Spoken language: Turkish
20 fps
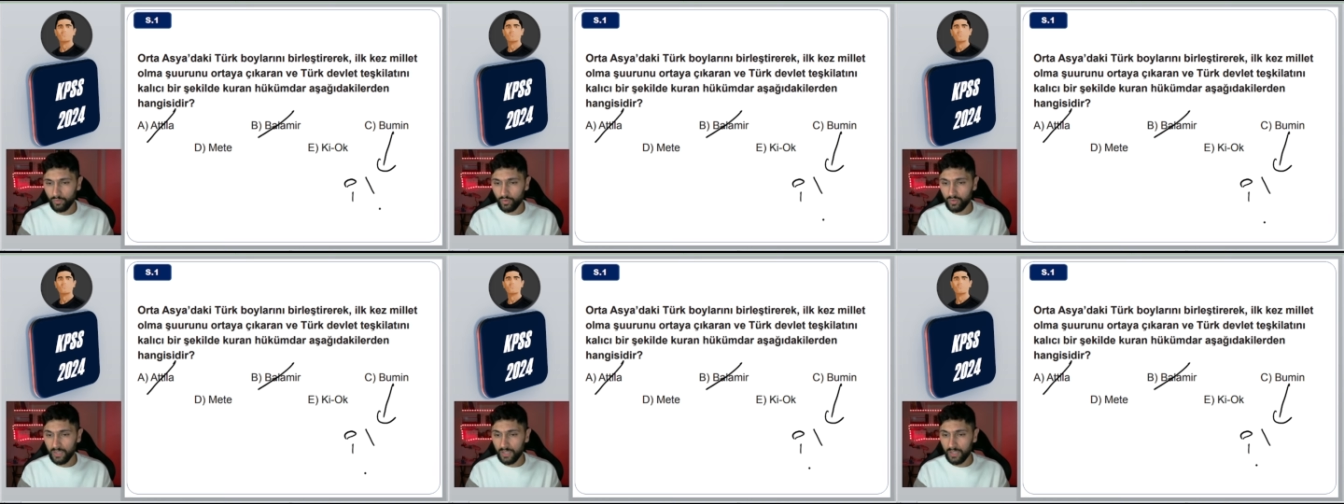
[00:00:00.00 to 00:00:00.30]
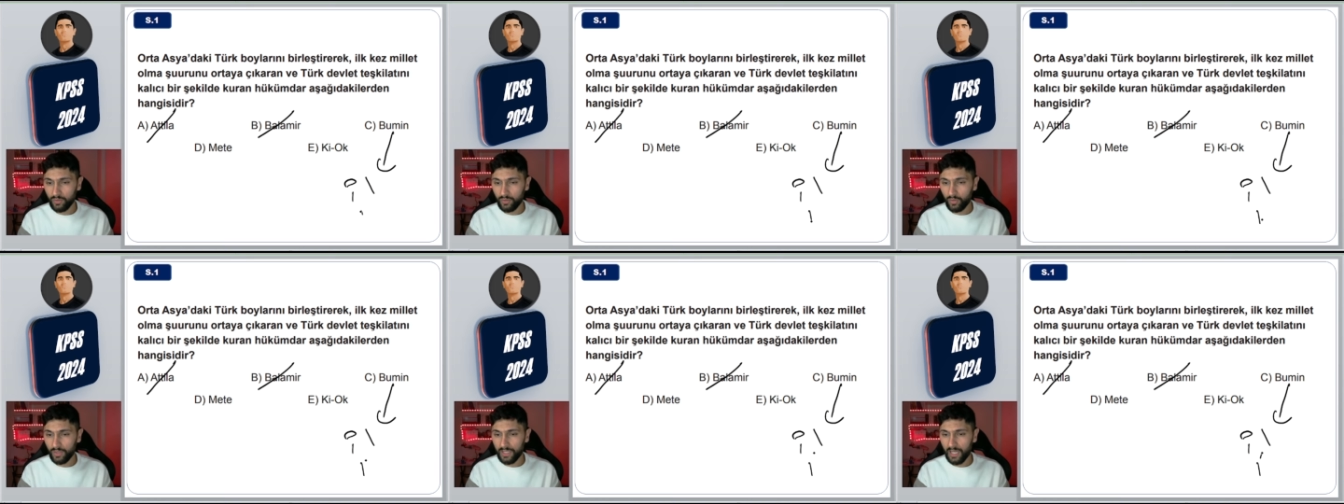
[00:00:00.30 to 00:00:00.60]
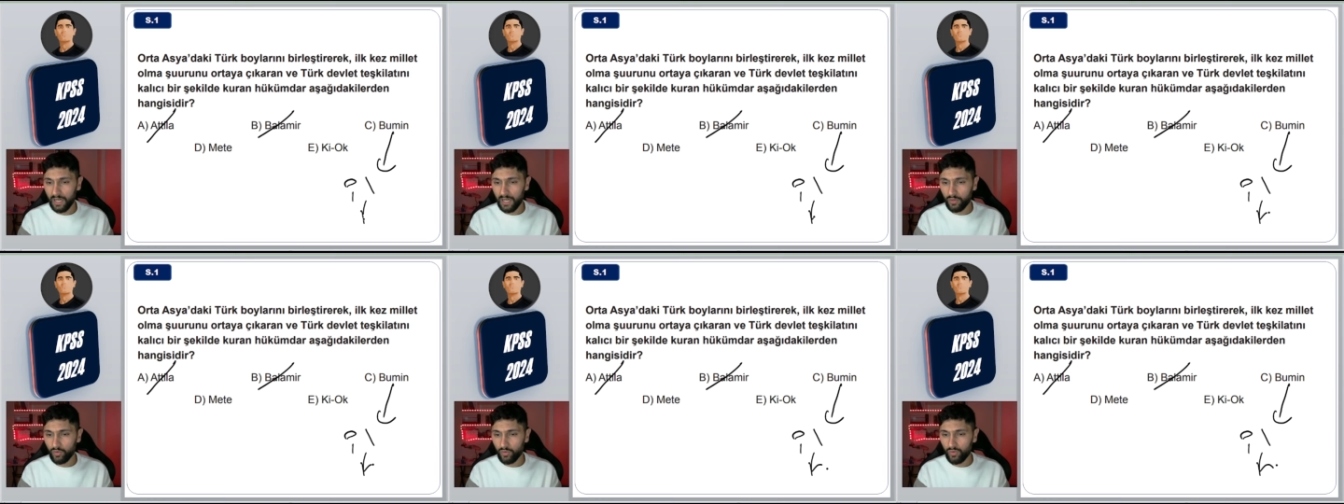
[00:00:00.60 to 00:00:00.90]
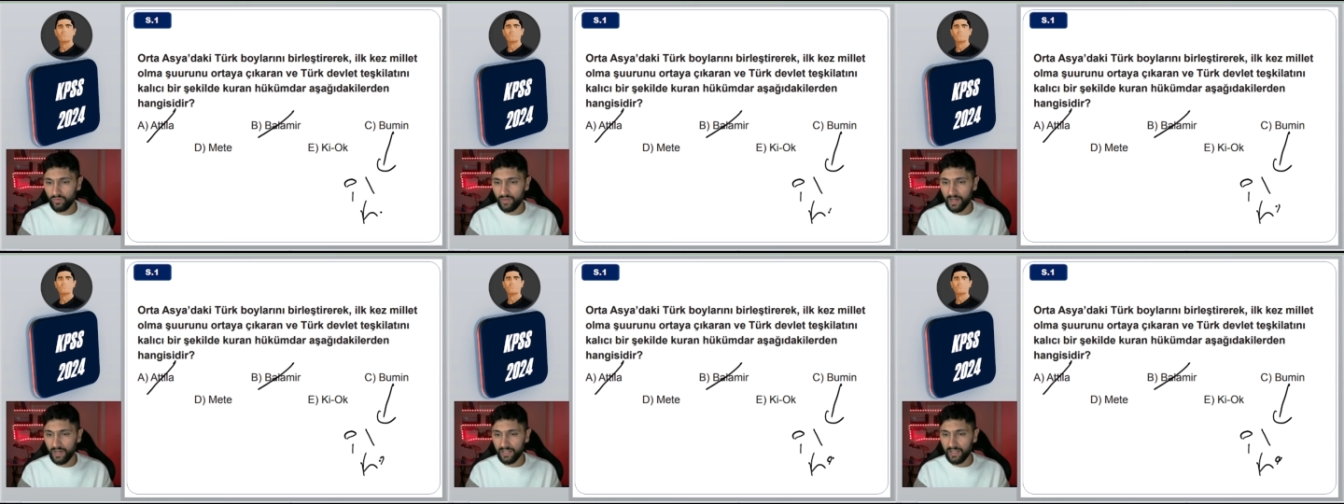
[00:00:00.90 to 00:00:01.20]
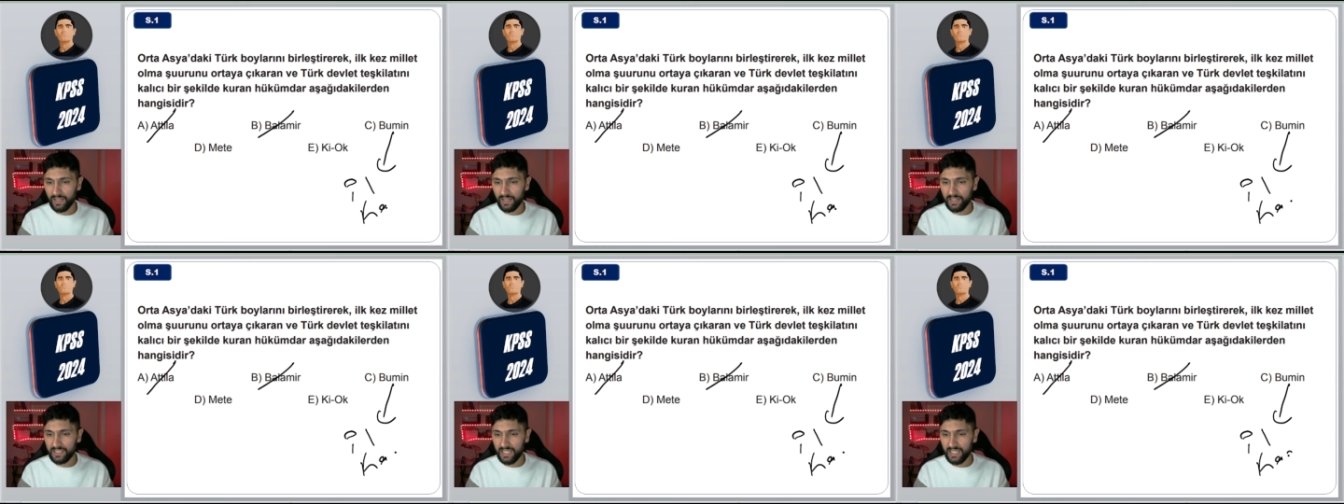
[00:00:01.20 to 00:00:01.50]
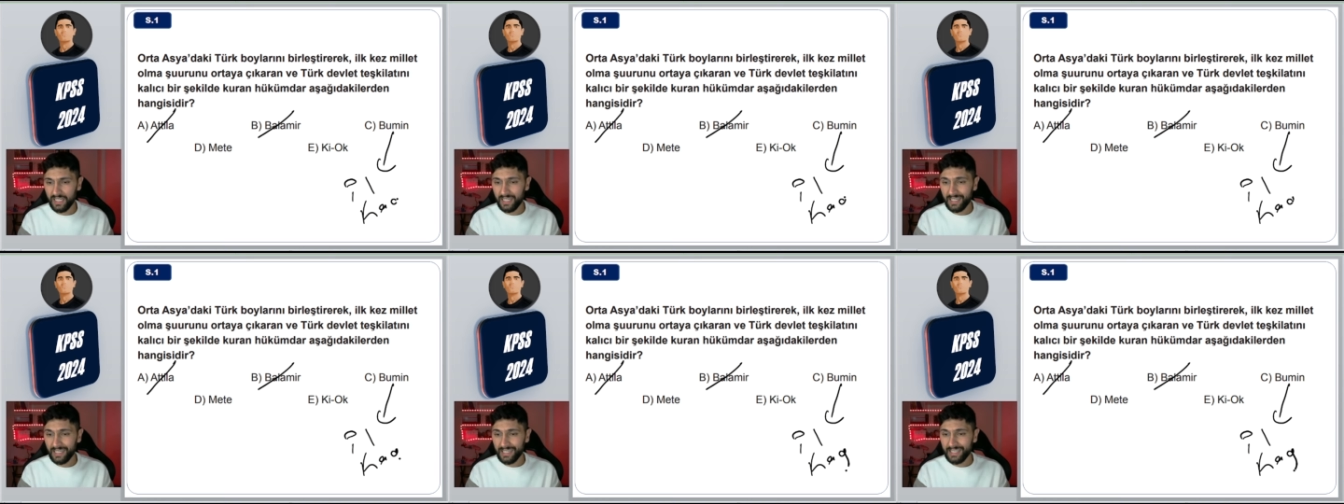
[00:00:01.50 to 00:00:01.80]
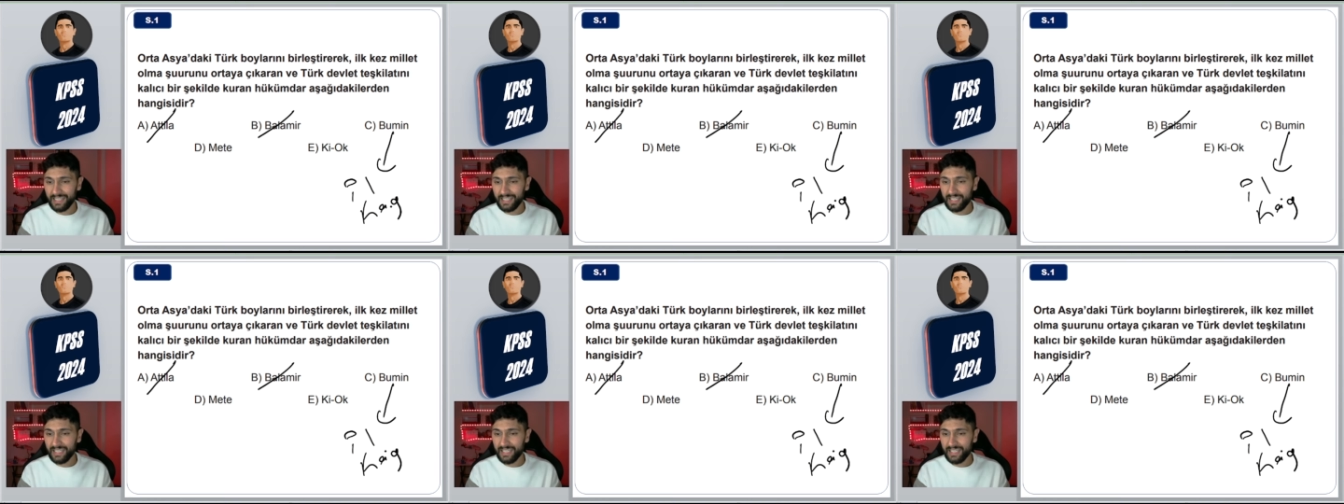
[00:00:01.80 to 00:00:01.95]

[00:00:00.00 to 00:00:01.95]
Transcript: Bundan dolayı hangi ünvanı alacak?